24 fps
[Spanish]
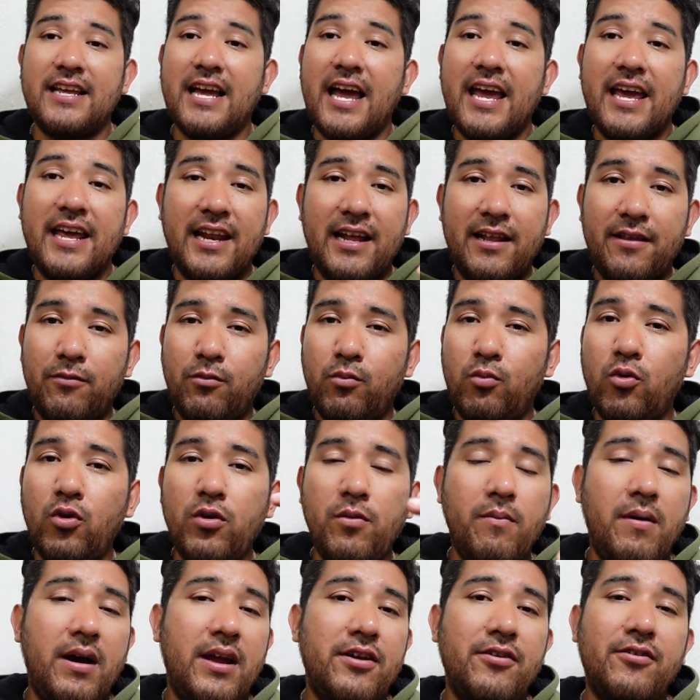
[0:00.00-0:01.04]
ya eran
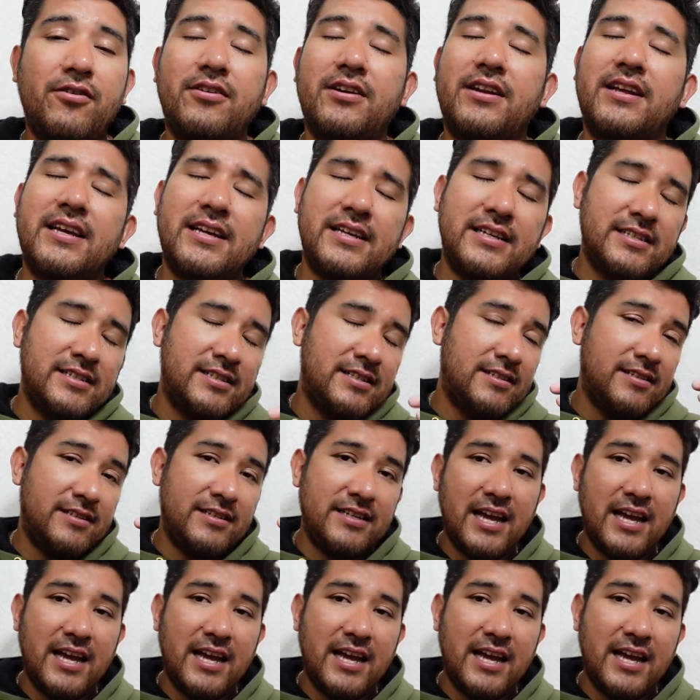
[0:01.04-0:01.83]
muy mayores,